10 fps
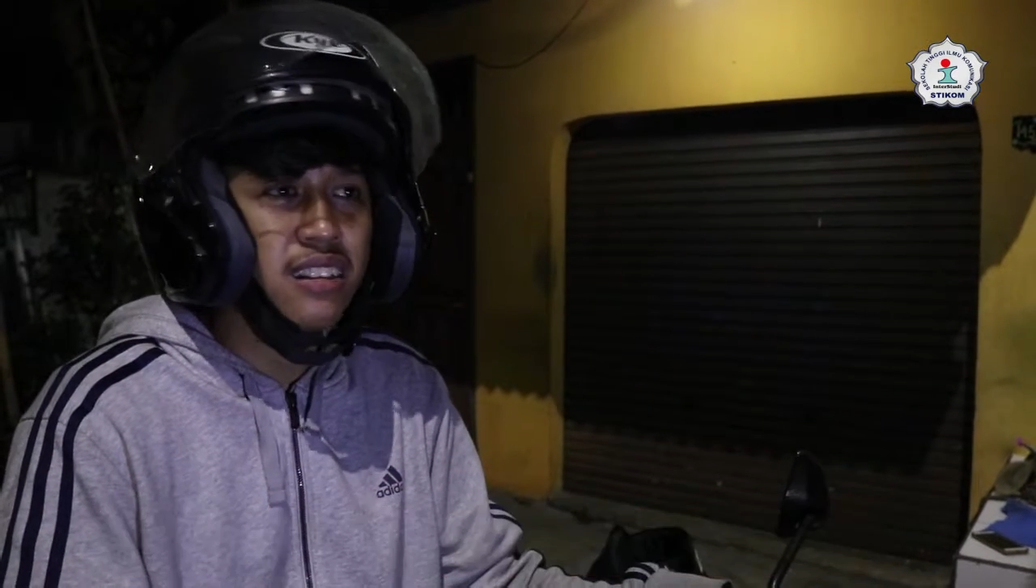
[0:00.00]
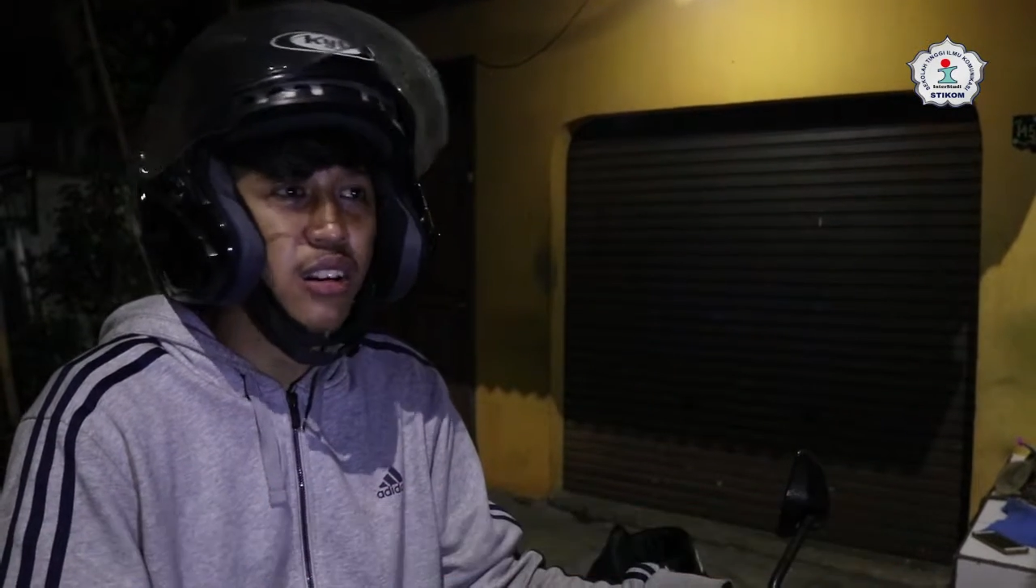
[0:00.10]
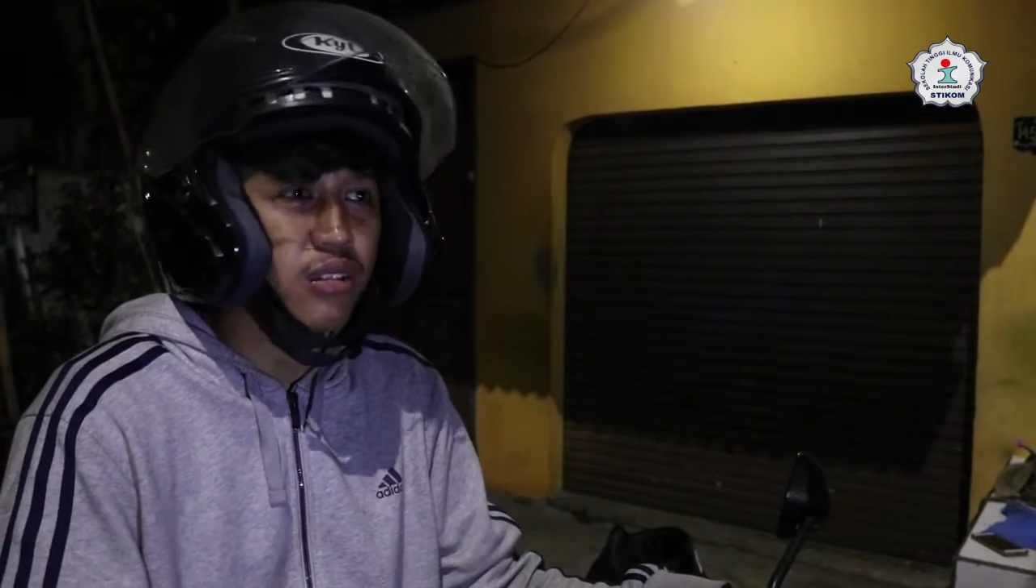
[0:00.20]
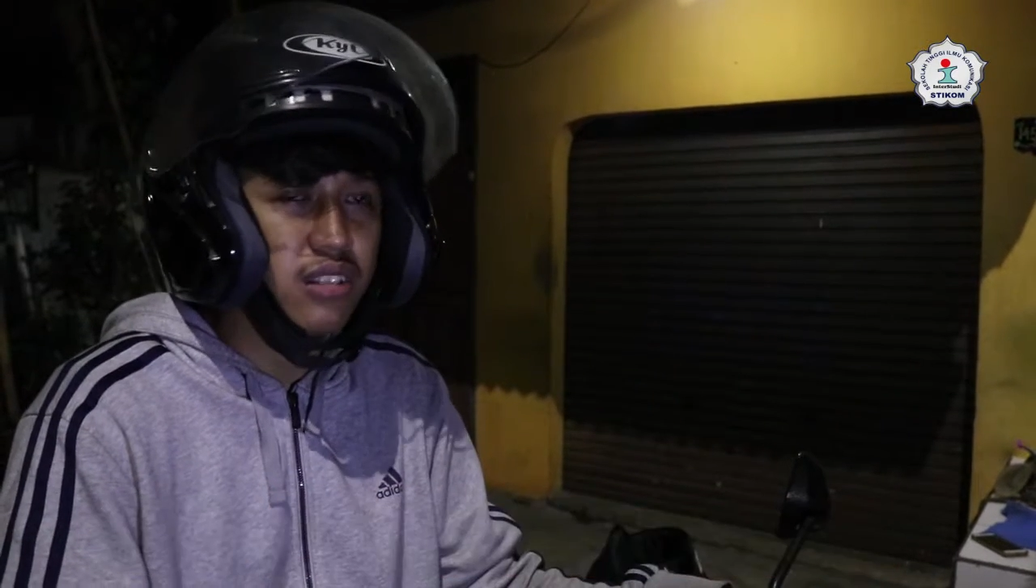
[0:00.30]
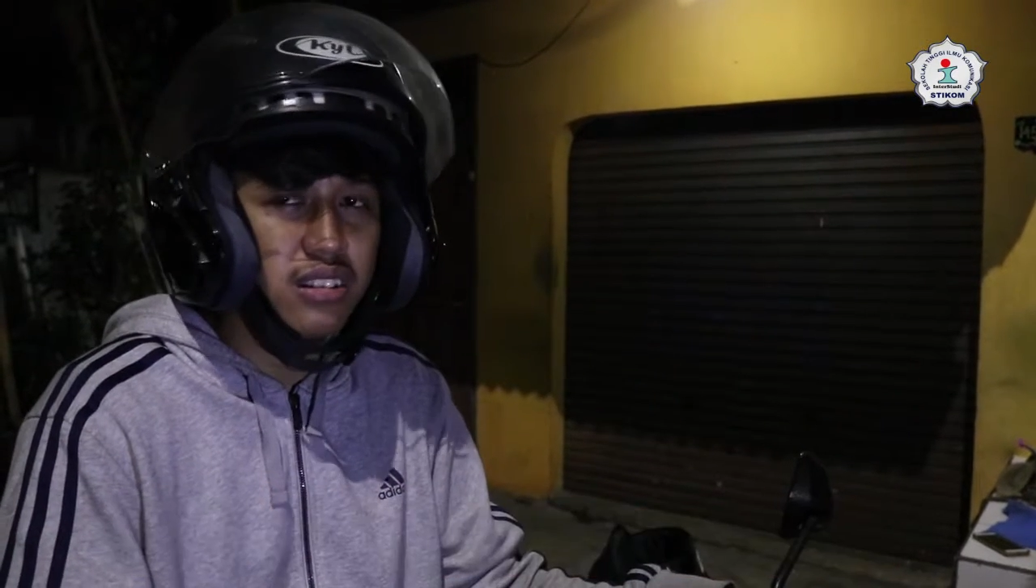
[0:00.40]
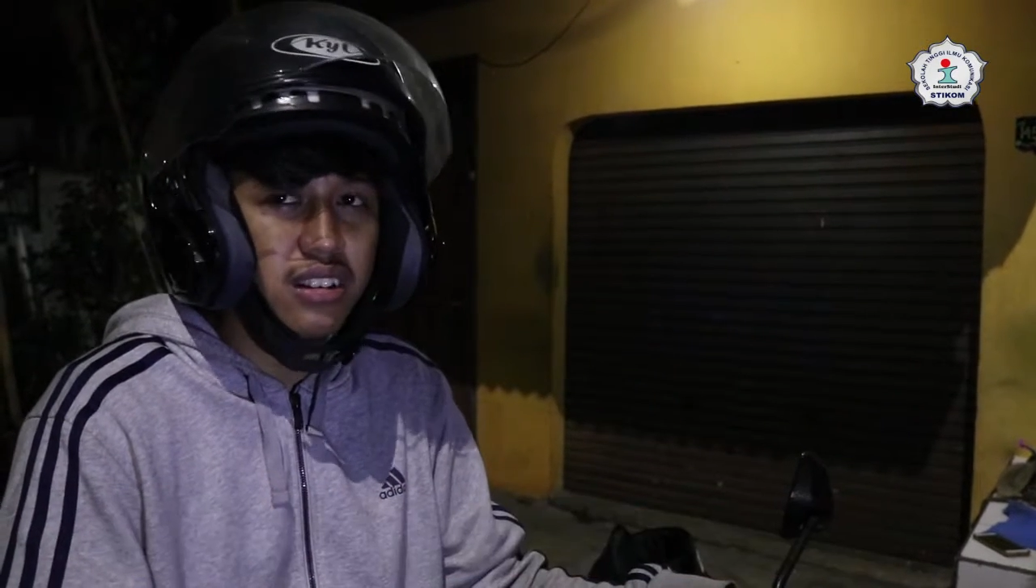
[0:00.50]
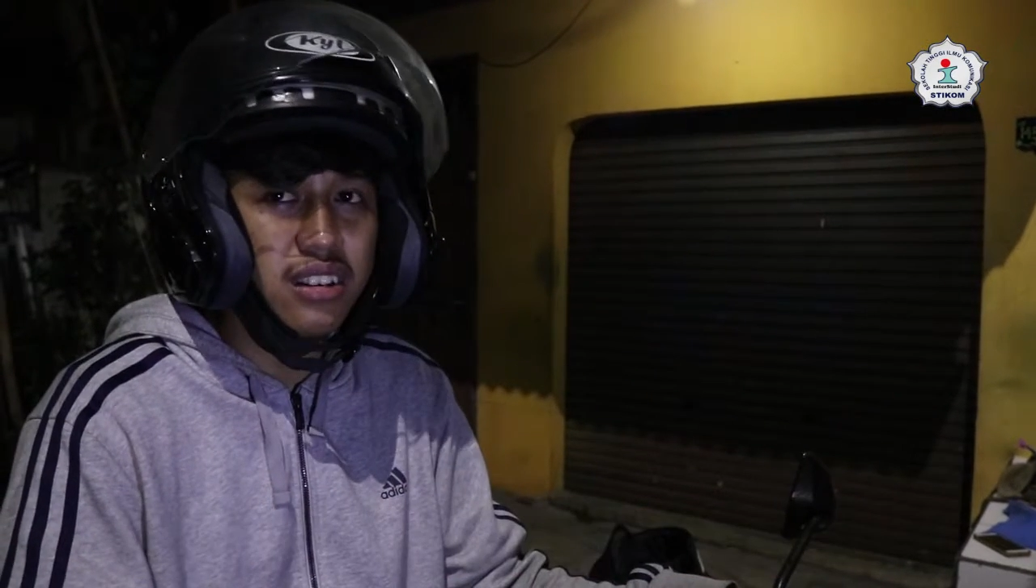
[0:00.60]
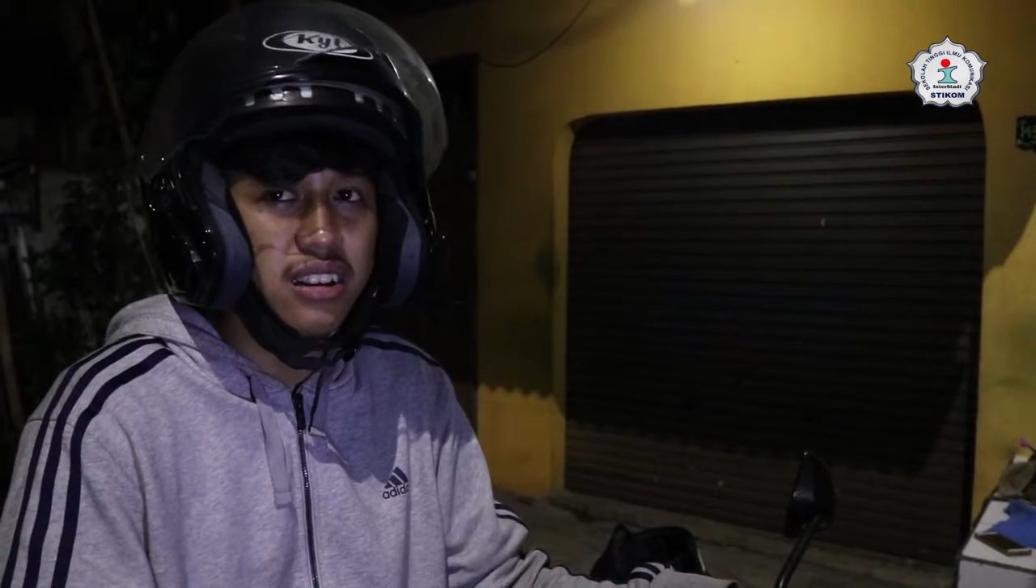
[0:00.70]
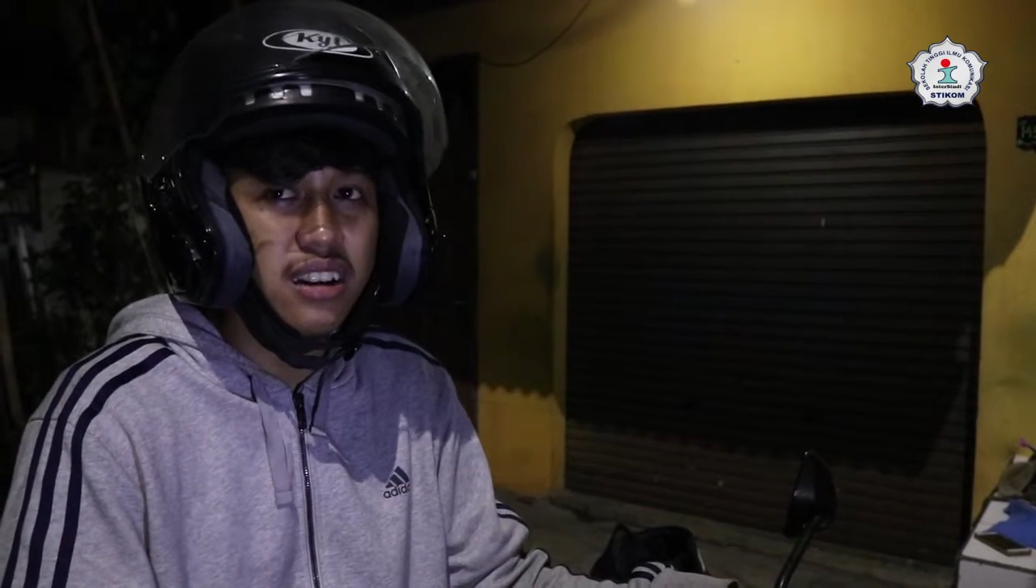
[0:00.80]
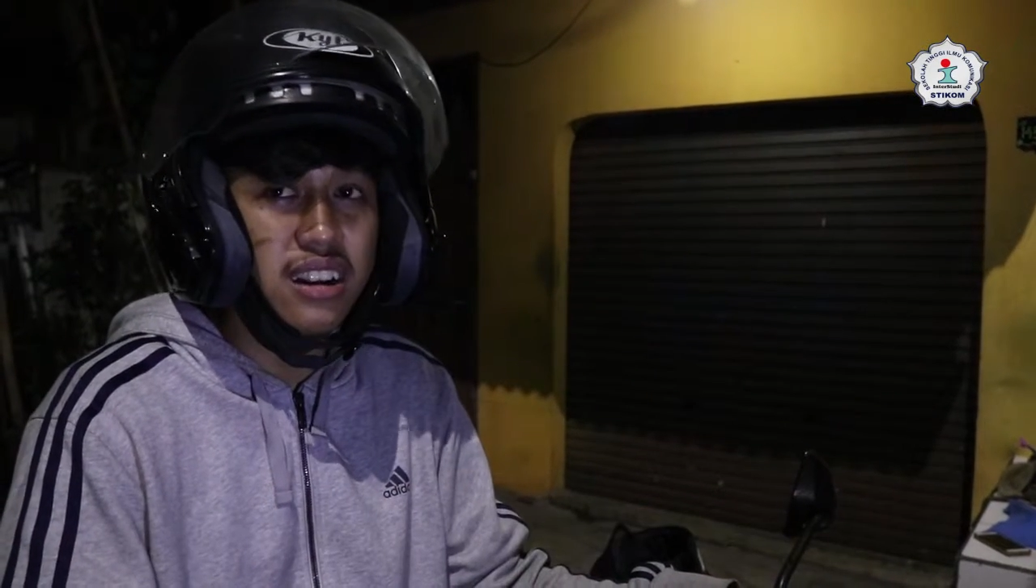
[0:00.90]
takutnya
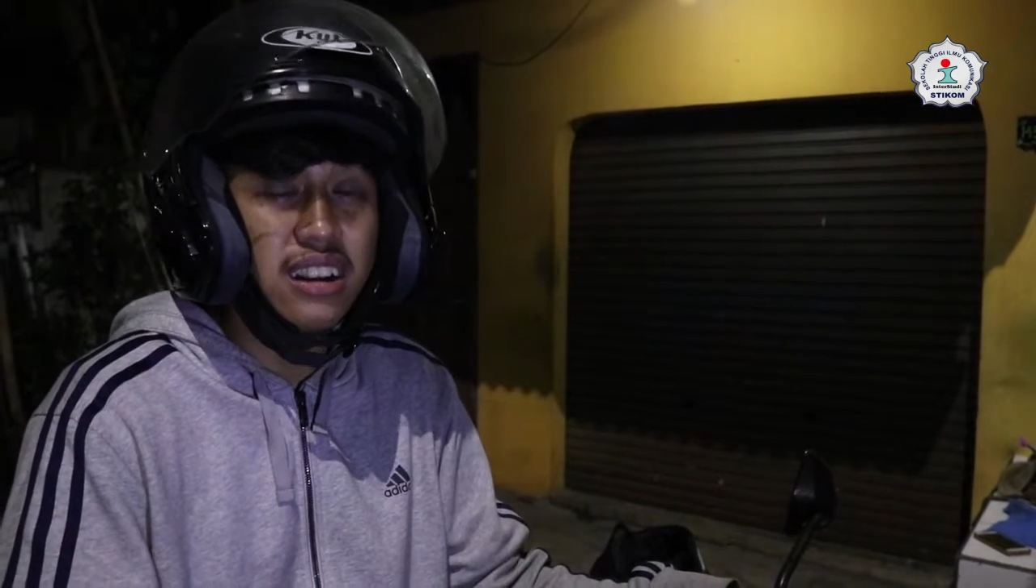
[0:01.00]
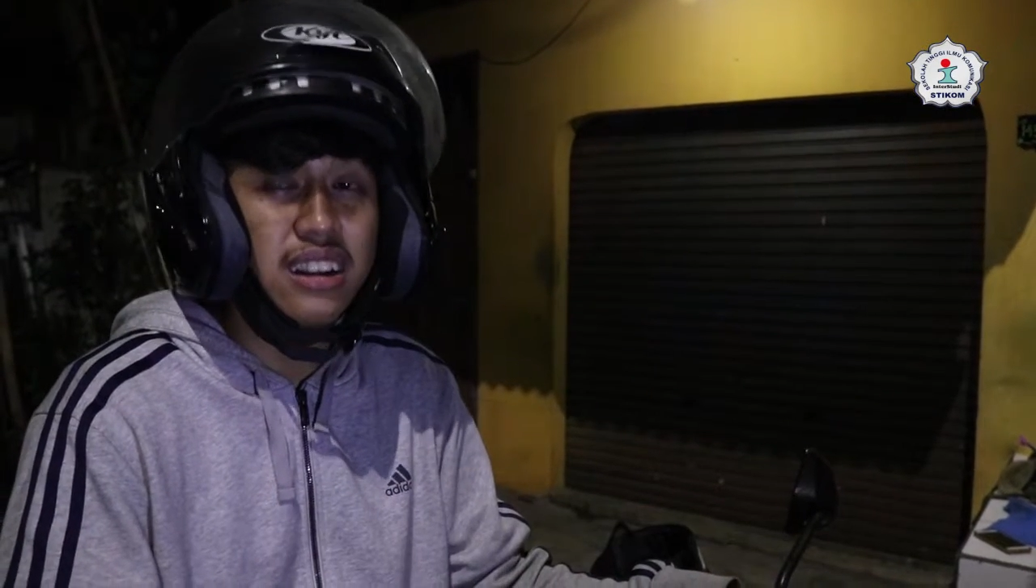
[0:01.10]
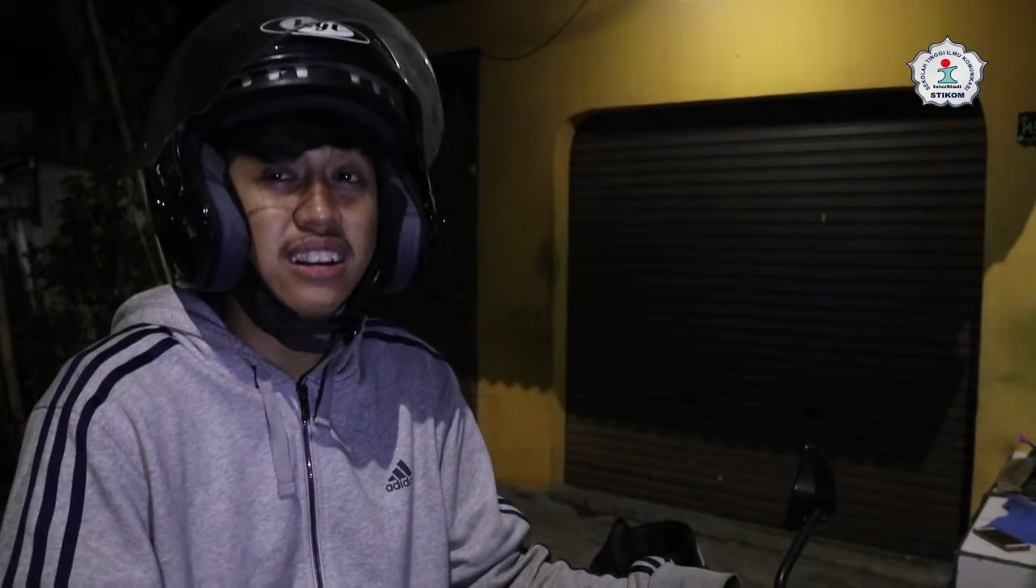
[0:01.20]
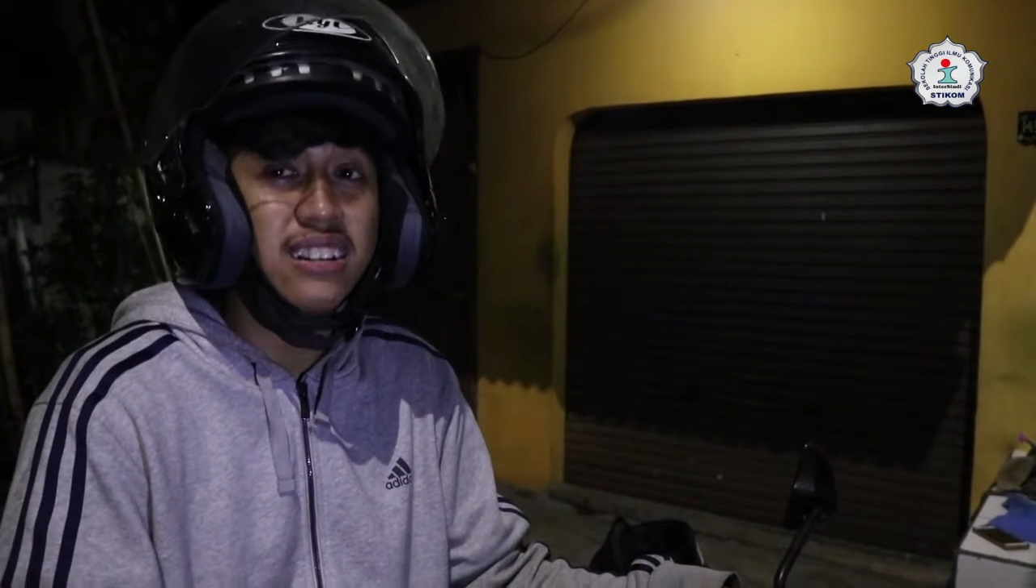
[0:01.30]
terjadi hal-hal